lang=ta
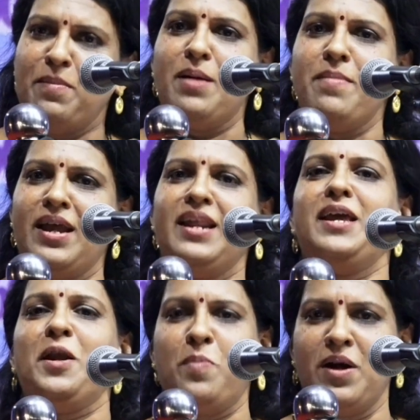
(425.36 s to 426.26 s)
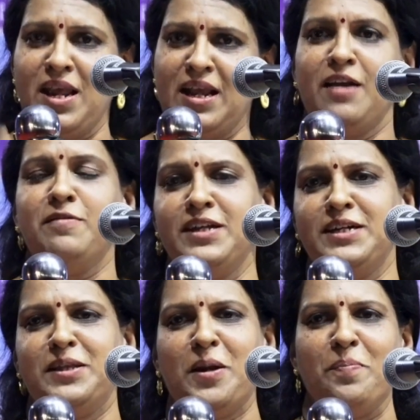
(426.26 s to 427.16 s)
இந்த மாமியார் ரிக்ரெட் பண்ணி
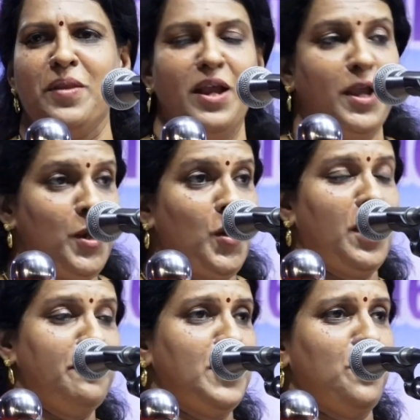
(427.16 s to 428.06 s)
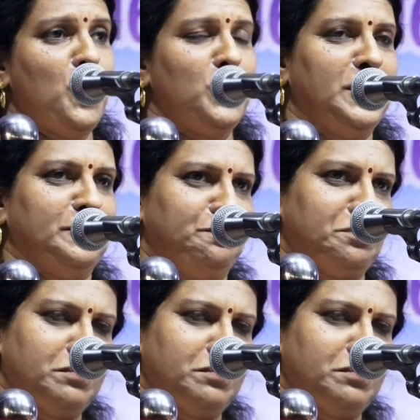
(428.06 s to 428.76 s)
கவிதை எழுதுகிறோம் இன்னும் கவிதை போகுது